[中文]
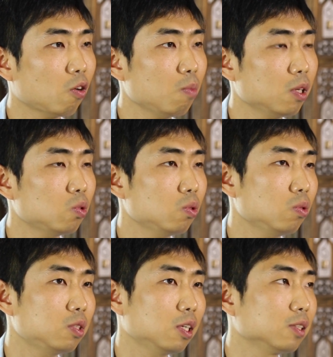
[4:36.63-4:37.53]
后面
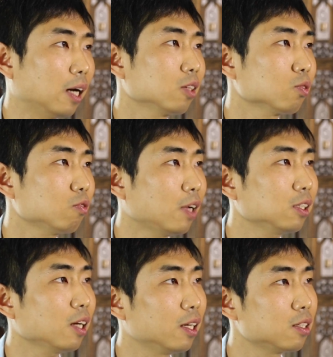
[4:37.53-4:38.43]
去检查的时候
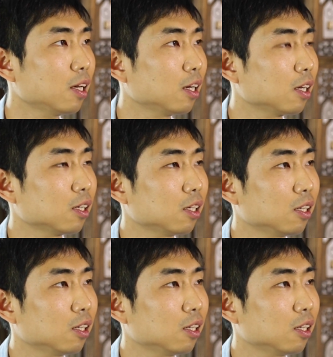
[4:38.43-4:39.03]
发现还在，